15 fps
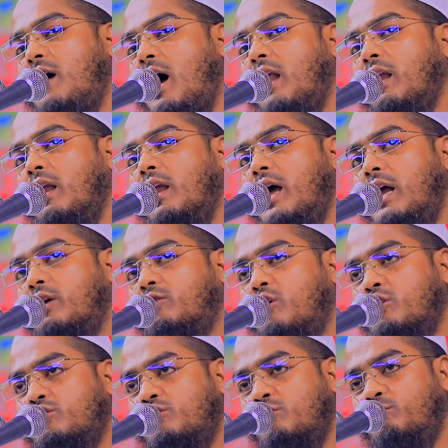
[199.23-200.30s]
আল্লাহর
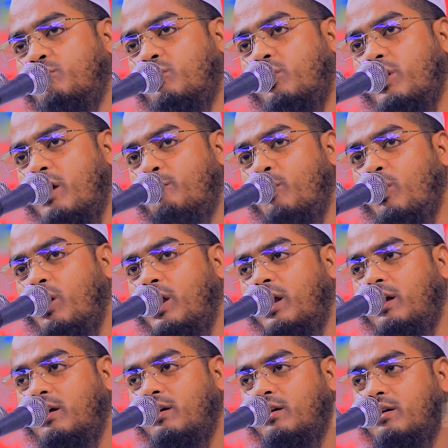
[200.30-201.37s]
কসম করে বলি
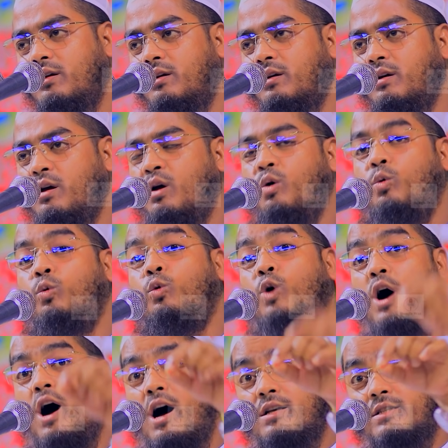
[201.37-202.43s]

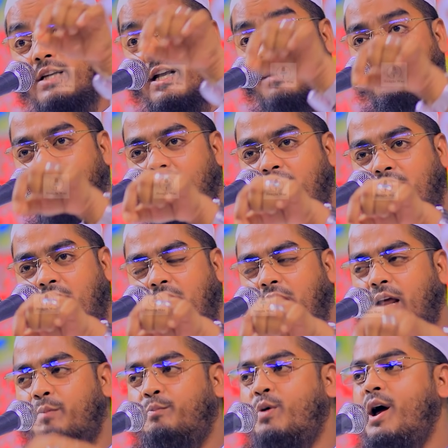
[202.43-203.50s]
ওয়াজের
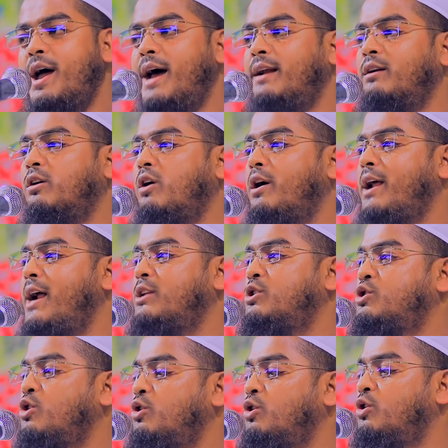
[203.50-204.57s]
প্যান্ডেলে বয়ান করার
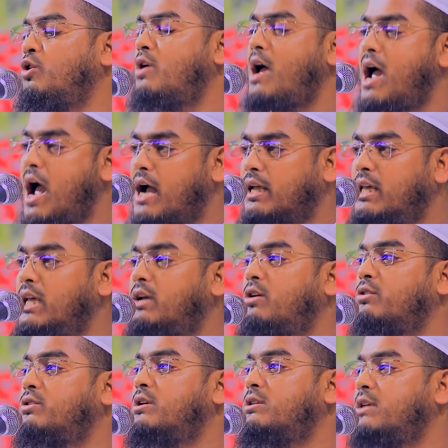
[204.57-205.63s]
জন্য
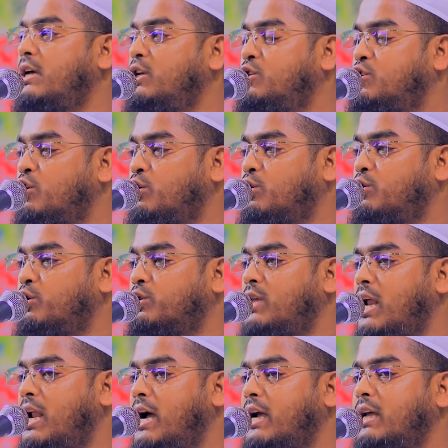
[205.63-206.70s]
হাকিকতে যেই
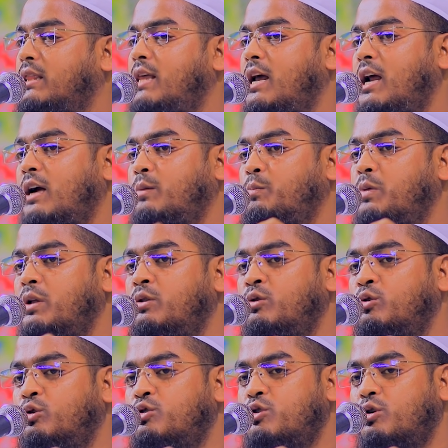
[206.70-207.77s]
যোগ্যতা লাগে তার এক
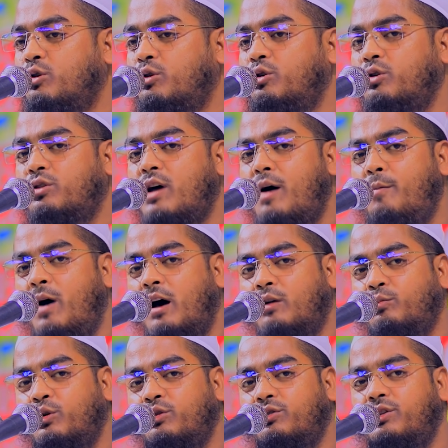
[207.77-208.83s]
বিন্দু যোগ্যতা আমার
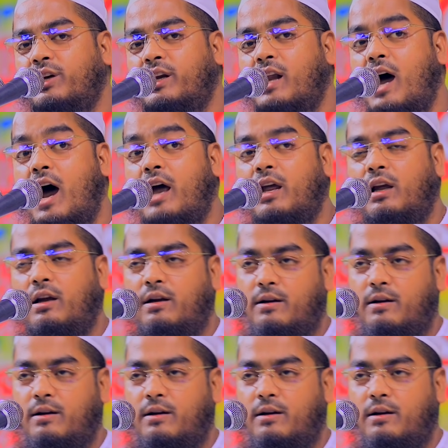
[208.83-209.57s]
মধ্যে নাই